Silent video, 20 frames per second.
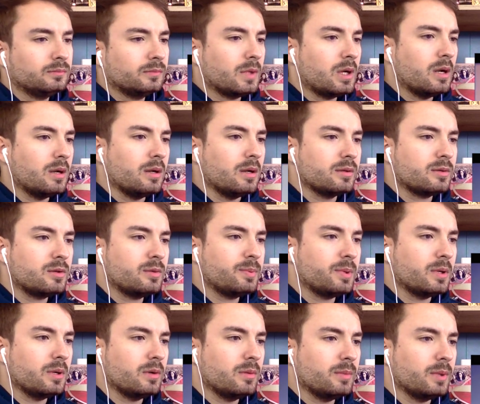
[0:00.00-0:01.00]
Ah, elle
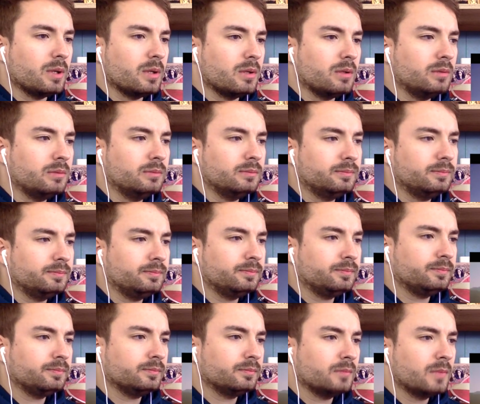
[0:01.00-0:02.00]
super la lumière là.
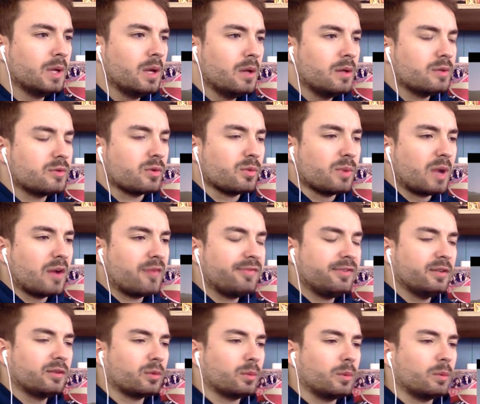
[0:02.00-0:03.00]
Ils ont mis un
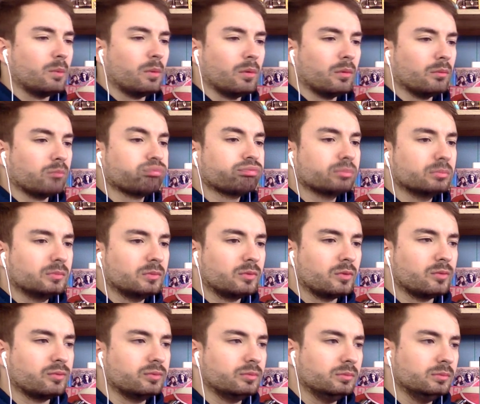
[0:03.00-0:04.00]
filtre, mais bon,
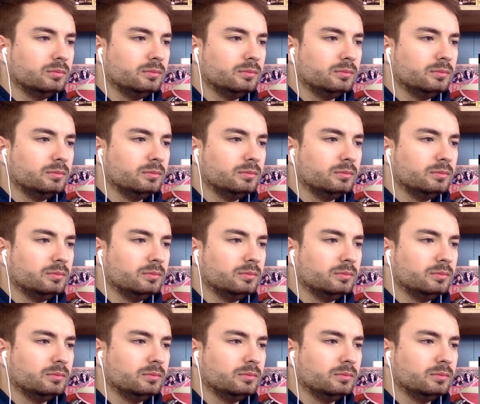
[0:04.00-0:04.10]
s'en fout.